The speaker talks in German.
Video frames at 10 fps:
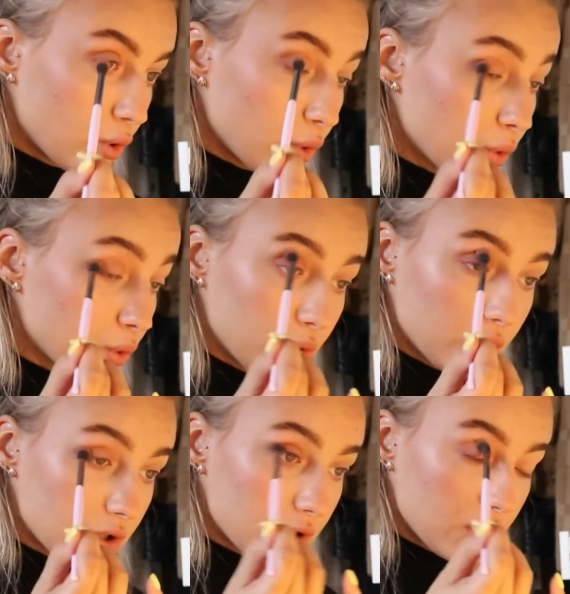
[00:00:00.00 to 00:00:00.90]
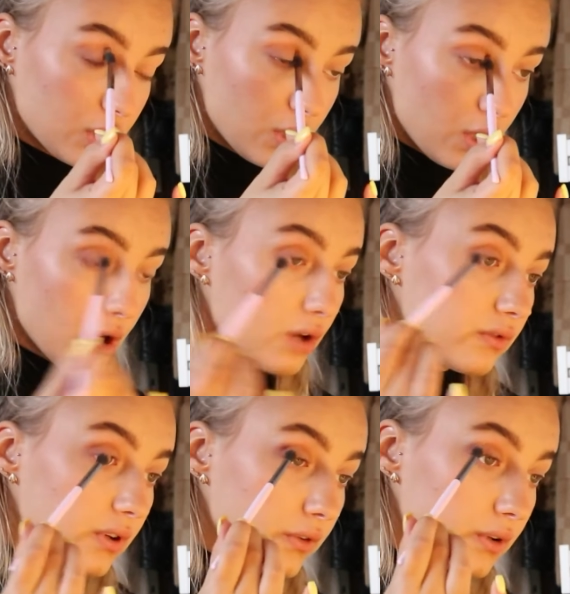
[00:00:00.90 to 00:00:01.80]
Und
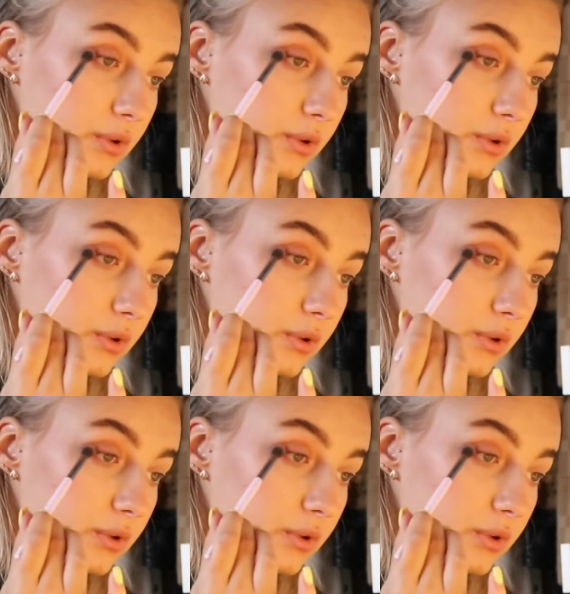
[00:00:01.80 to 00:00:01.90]
wie will